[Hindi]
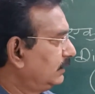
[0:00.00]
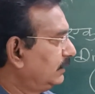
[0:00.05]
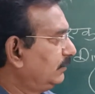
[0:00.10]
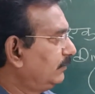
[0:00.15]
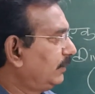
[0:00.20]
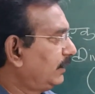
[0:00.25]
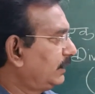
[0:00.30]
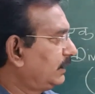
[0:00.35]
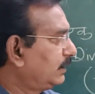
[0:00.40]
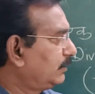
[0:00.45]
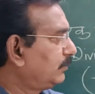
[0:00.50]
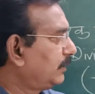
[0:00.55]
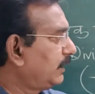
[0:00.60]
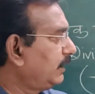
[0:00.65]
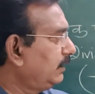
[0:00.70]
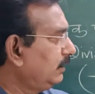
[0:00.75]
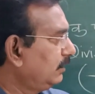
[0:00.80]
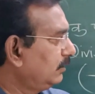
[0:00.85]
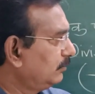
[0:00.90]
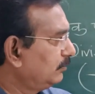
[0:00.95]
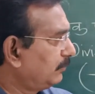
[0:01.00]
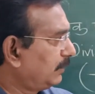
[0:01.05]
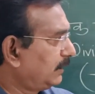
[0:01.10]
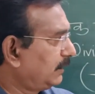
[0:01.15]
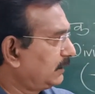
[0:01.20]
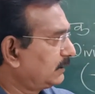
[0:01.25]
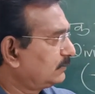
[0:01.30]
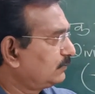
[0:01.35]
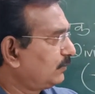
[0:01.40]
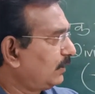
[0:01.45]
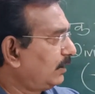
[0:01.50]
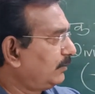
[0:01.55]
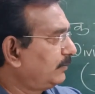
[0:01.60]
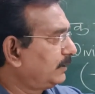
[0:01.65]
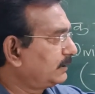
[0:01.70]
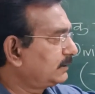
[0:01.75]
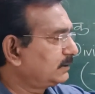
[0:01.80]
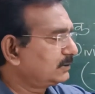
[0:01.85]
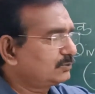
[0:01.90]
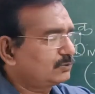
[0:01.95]
डिवाइडेड बाई माइनस
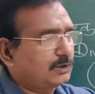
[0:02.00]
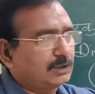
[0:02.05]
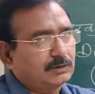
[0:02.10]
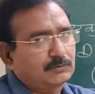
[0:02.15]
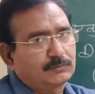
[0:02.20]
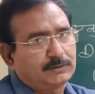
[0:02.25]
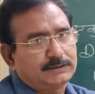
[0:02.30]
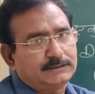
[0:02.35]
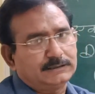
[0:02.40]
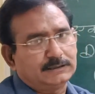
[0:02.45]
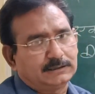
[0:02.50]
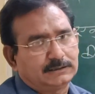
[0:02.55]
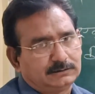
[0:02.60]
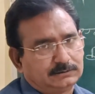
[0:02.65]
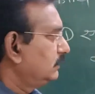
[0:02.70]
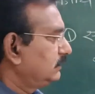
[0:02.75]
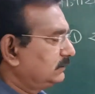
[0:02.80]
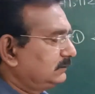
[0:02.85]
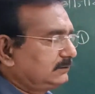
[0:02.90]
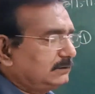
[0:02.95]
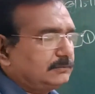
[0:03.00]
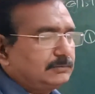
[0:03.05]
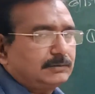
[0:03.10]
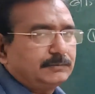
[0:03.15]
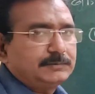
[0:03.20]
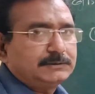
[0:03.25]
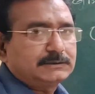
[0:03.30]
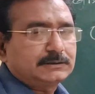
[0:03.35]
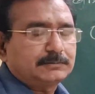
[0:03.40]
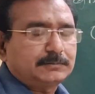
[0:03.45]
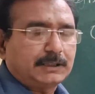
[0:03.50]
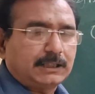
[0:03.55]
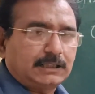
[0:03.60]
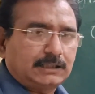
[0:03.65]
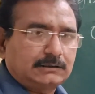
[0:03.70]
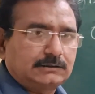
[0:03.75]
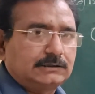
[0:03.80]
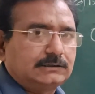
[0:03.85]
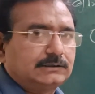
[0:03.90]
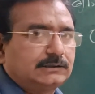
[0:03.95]
फाइव एक्स स्क्वायर वाई जेड जब हम इसे
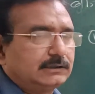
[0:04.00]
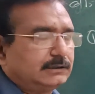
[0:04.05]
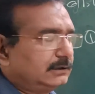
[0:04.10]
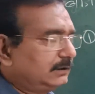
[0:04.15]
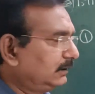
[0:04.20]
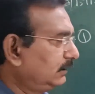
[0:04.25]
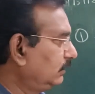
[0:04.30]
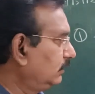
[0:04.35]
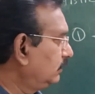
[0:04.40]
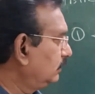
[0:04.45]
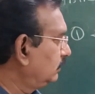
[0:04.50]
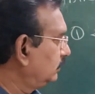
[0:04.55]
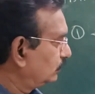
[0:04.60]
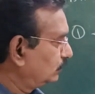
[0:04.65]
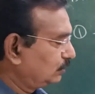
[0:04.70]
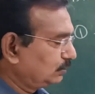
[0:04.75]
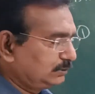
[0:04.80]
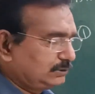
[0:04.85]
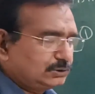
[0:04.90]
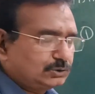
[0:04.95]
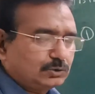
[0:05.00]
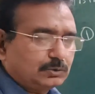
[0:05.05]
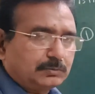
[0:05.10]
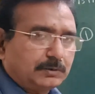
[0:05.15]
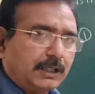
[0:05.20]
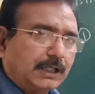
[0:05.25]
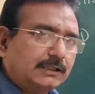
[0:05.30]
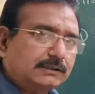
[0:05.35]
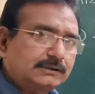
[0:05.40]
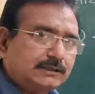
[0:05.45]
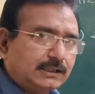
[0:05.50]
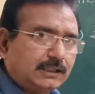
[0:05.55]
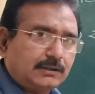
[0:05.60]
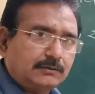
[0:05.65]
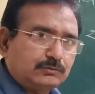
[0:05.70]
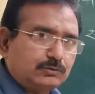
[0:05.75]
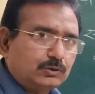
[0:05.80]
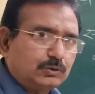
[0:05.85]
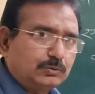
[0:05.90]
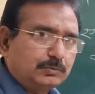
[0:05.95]
भाग देते हैं तो जिसको भाग देना
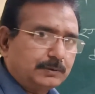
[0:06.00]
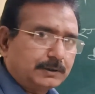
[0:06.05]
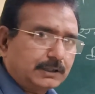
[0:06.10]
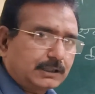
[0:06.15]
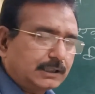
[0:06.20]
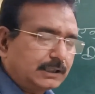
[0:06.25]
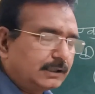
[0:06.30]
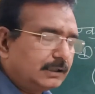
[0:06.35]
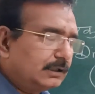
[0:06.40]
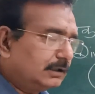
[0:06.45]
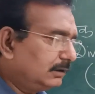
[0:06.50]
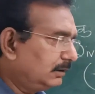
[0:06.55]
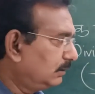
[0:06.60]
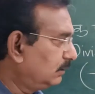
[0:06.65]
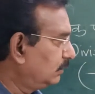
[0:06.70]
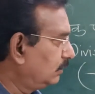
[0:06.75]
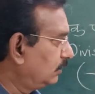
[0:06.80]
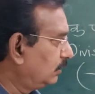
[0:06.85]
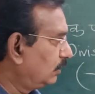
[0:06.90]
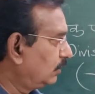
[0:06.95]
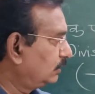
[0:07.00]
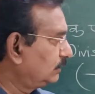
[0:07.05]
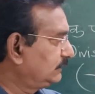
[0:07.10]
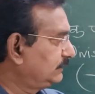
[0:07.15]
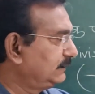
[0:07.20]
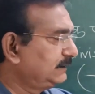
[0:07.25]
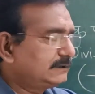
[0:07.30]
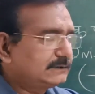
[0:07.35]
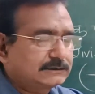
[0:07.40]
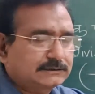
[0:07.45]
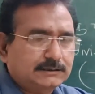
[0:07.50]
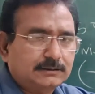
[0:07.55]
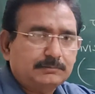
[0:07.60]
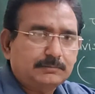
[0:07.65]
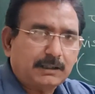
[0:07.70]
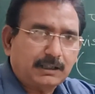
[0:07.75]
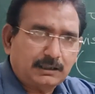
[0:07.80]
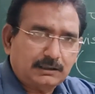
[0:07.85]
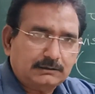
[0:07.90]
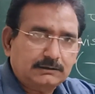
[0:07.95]
है वो ऊपर रहेगा और जिससे
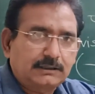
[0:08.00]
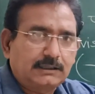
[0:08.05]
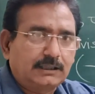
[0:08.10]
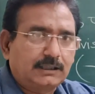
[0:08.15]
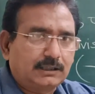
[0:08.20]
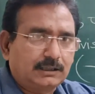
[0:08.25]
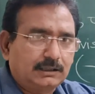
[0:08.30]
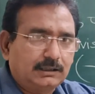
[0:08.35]
भाग देना